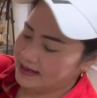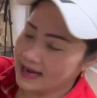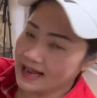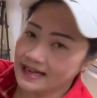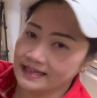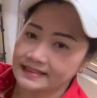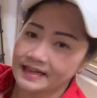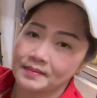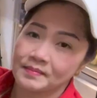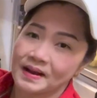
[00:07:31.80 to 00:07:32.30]
นั่
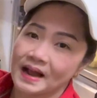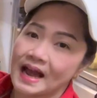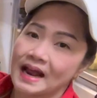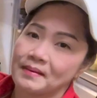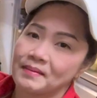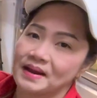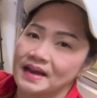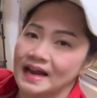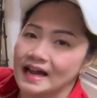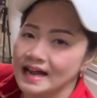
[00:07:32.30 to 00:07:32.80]
งทำงาน
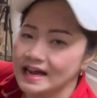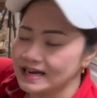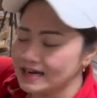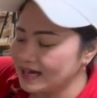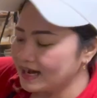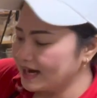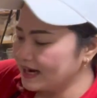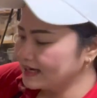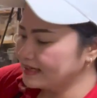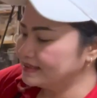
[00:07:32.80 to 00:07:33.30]
ไม่ได้
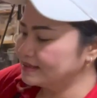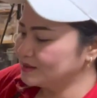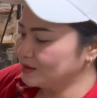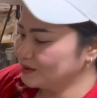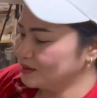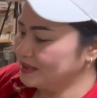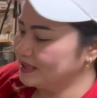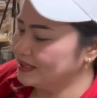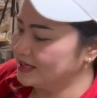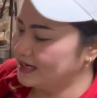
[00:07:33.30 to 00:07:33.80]
นะคะคือต้อ
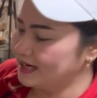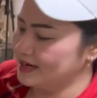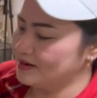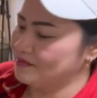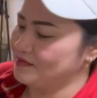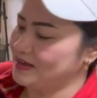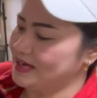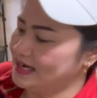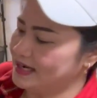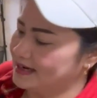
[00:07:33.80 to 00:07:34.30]
งเดินและ
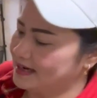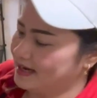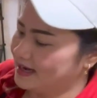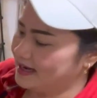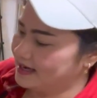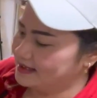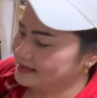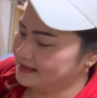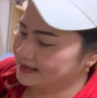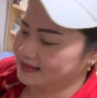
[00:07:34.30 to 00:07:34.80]
วิ่งค่ะ
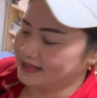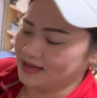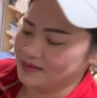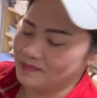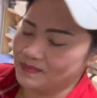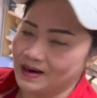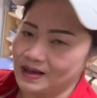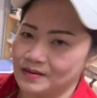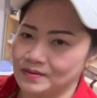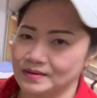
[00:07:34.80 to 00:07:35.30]
สเต็ป
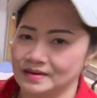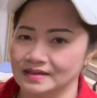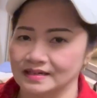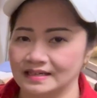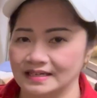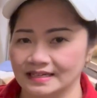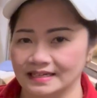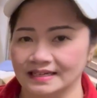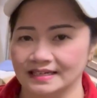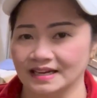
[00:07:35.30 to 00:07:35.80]
เราคือ
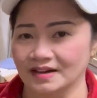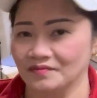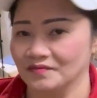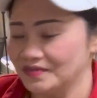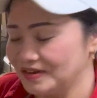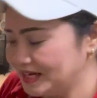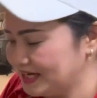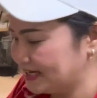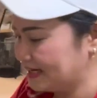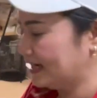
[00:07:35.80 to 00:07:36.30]
เดินกับ
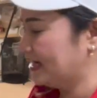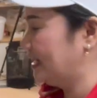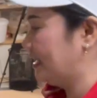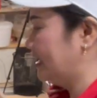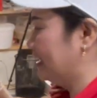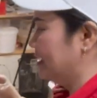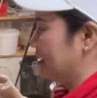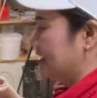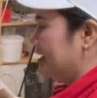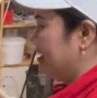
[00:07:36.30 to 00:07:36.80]
วิ่งนะคะ